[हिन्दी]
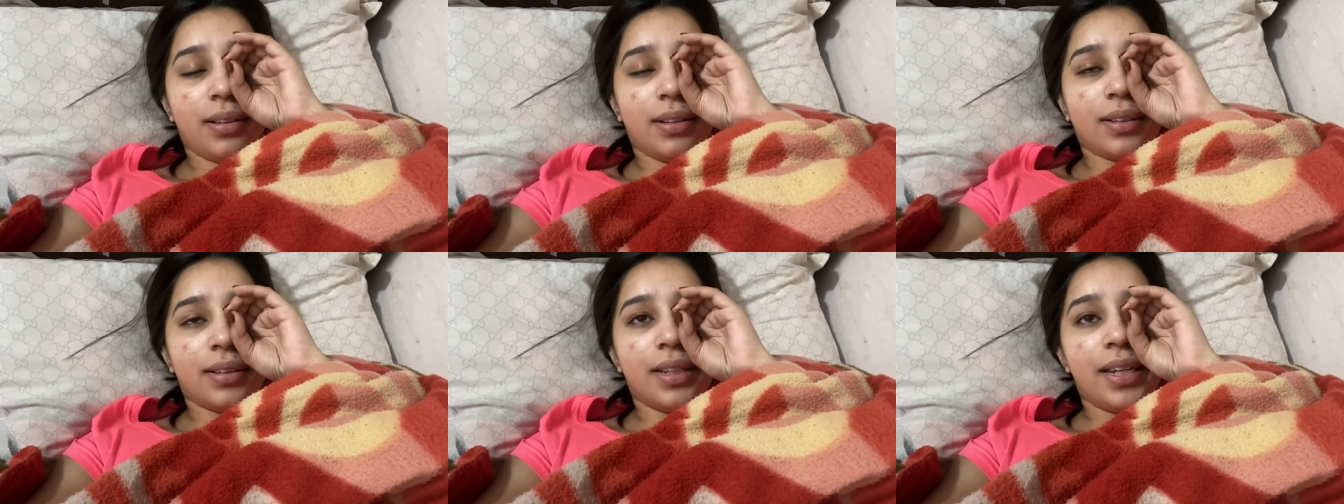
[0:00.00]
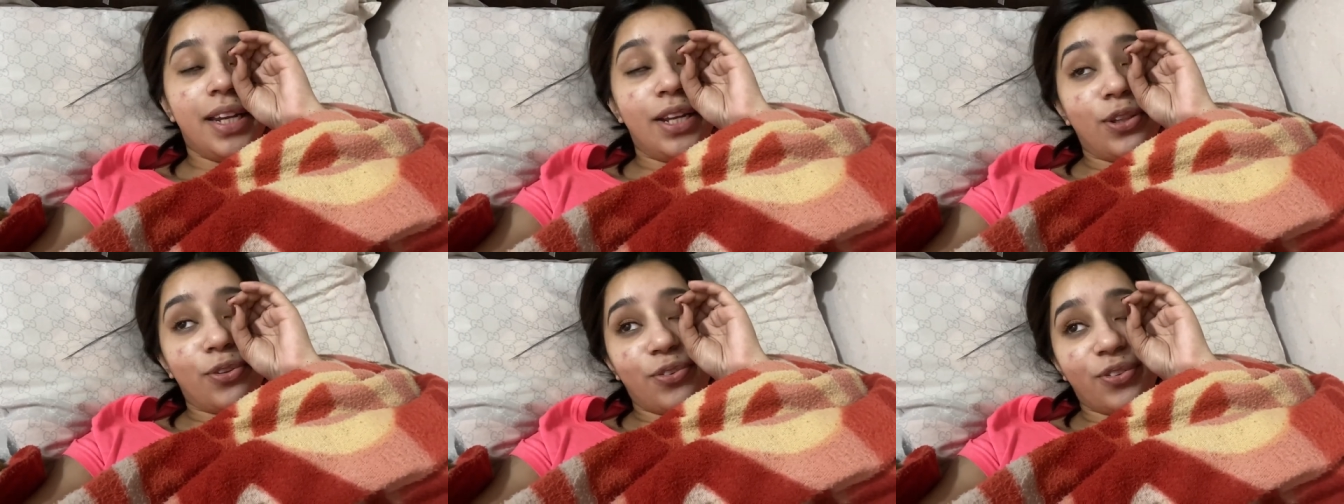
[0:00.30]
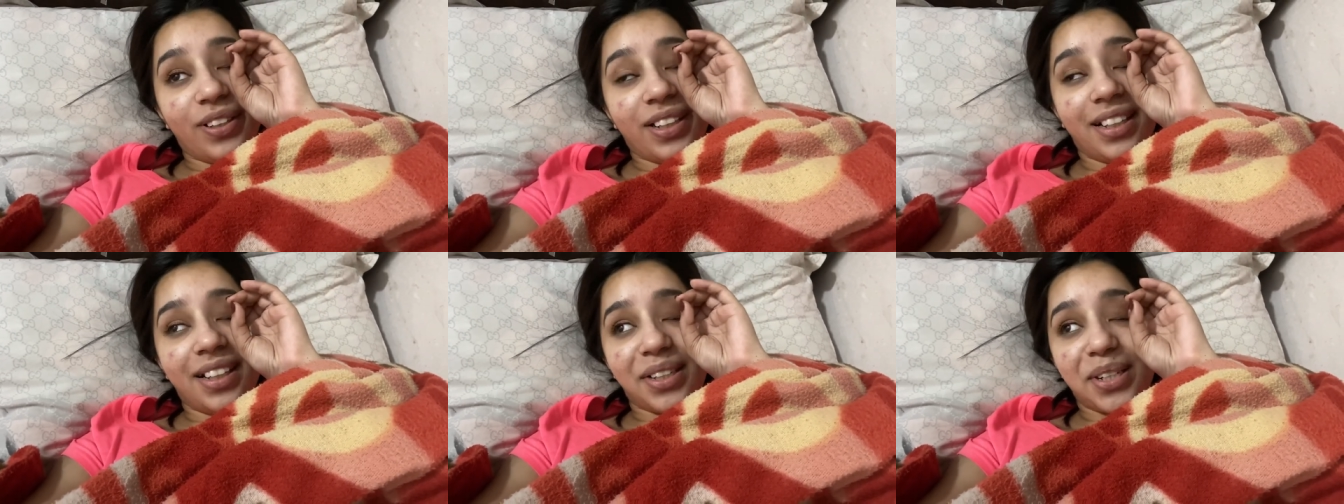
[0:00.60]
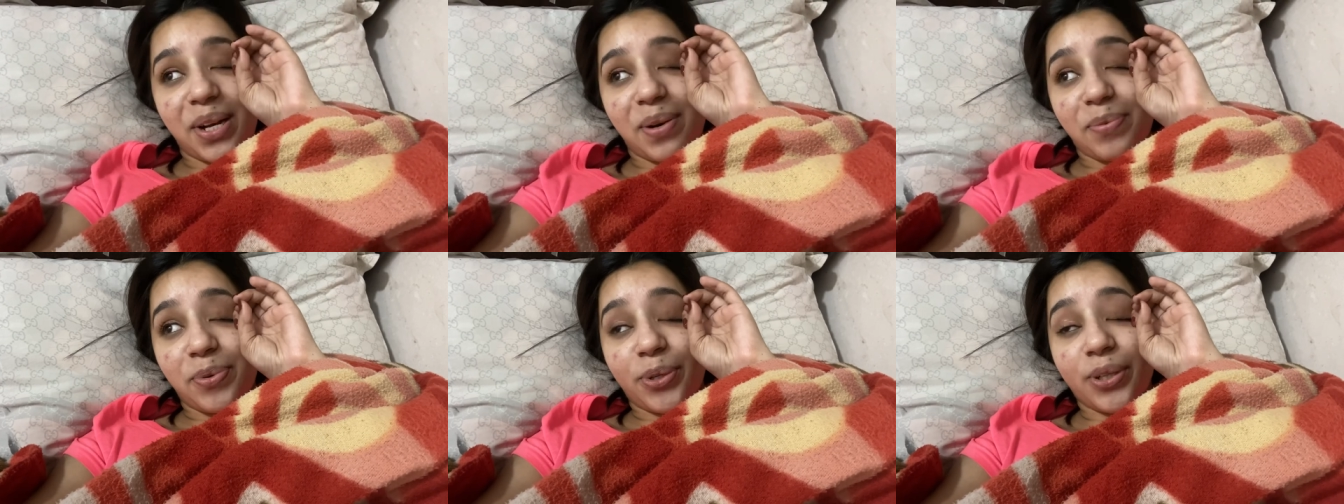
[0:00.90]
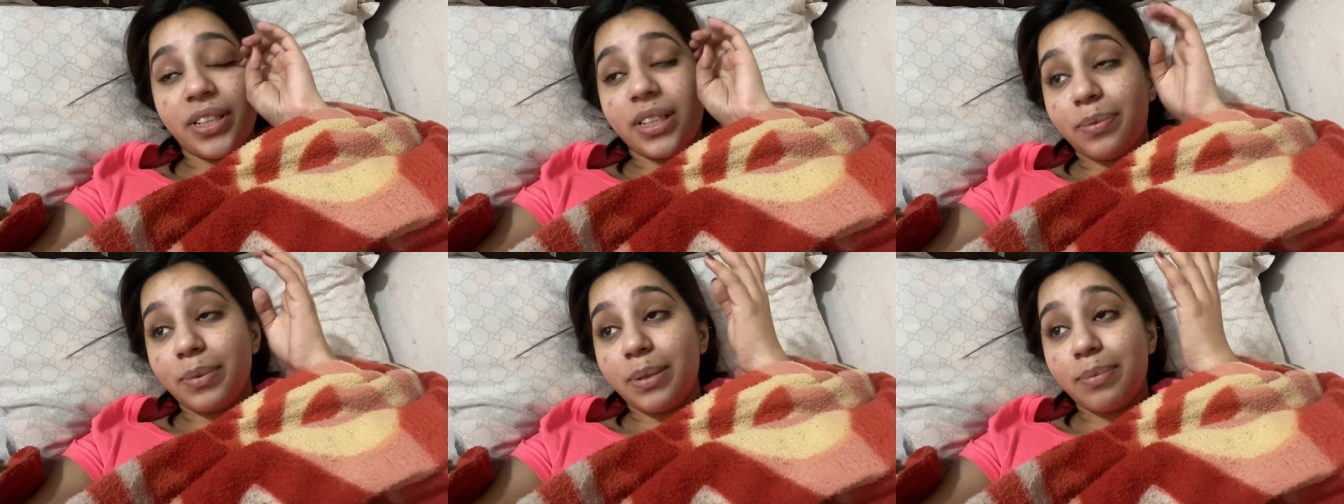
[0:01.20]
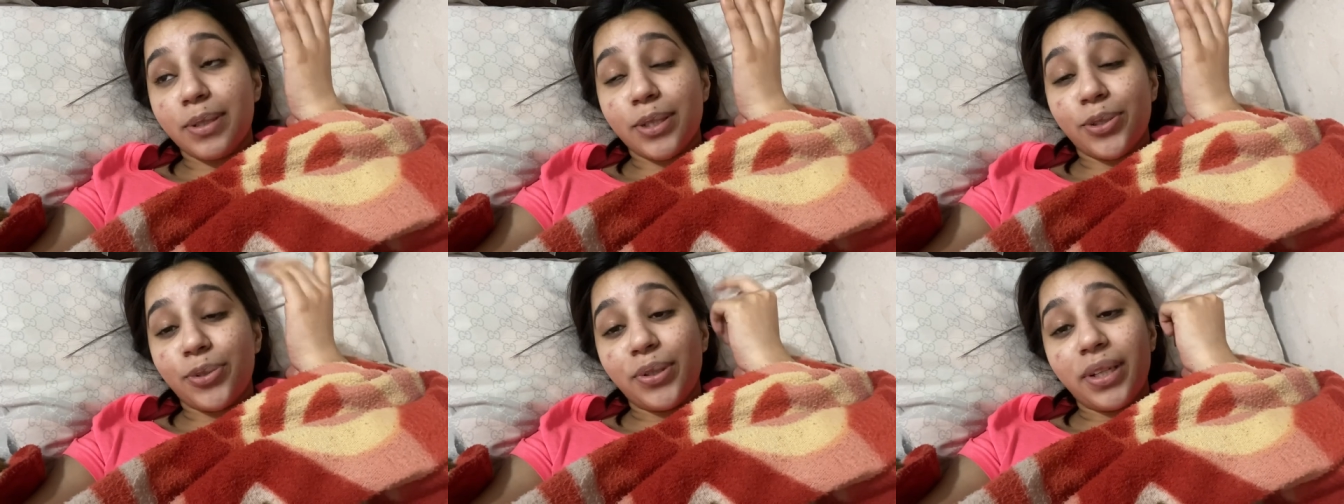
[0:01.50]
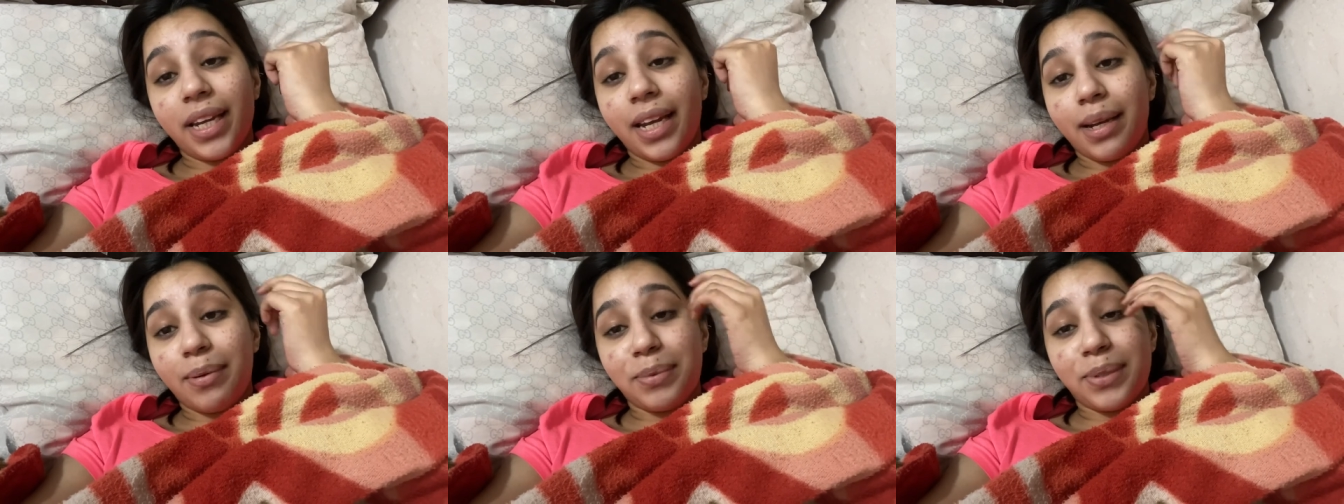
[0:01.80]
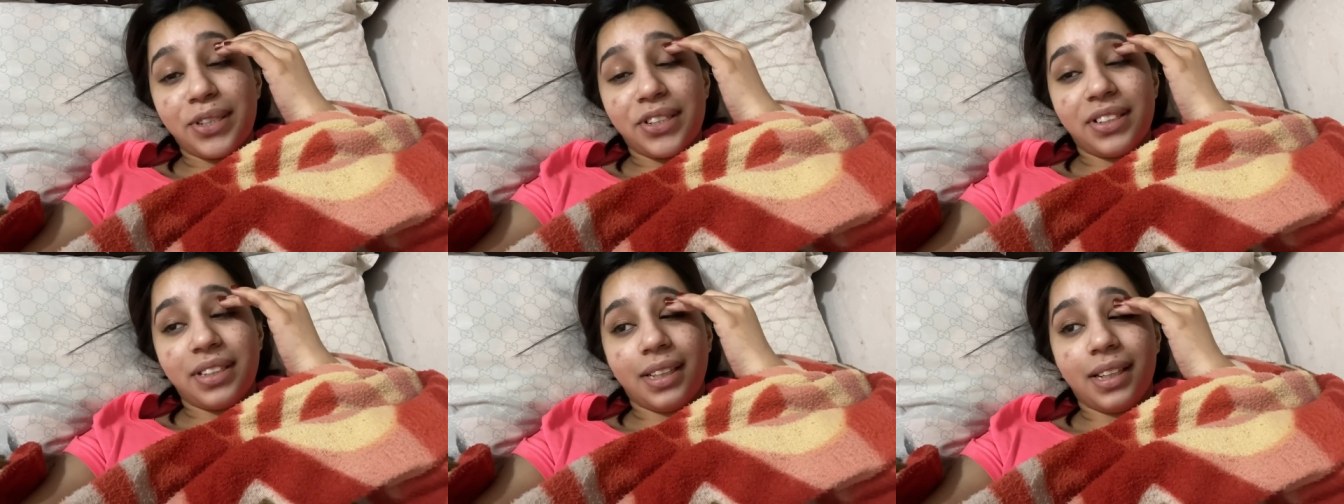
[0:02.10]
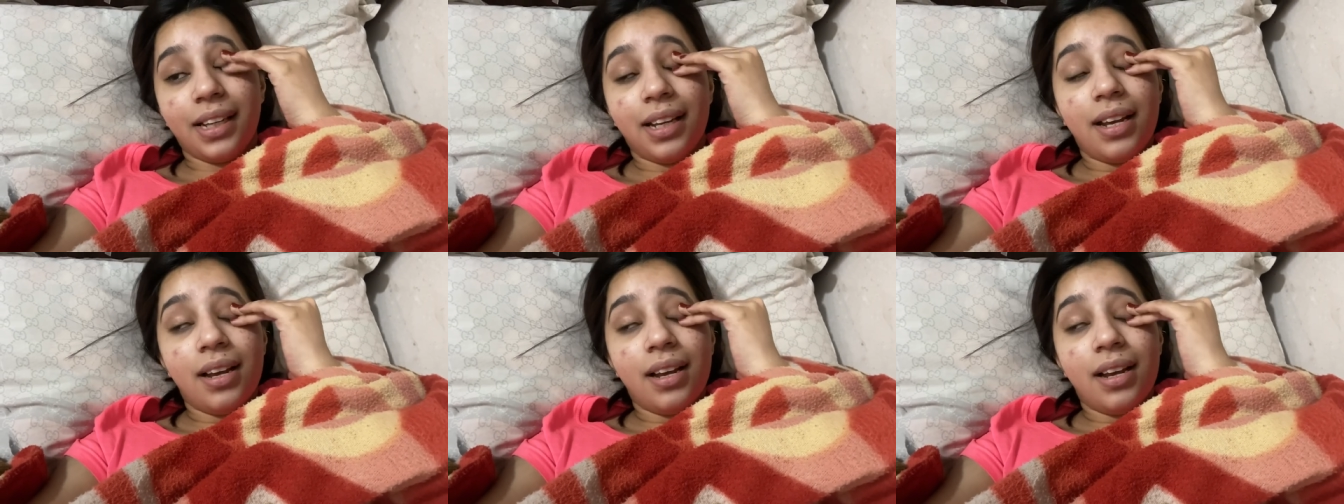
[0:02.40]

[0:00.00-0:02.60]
नींद फिर खराब हो गई जबकि मैं सोई एक बजे थी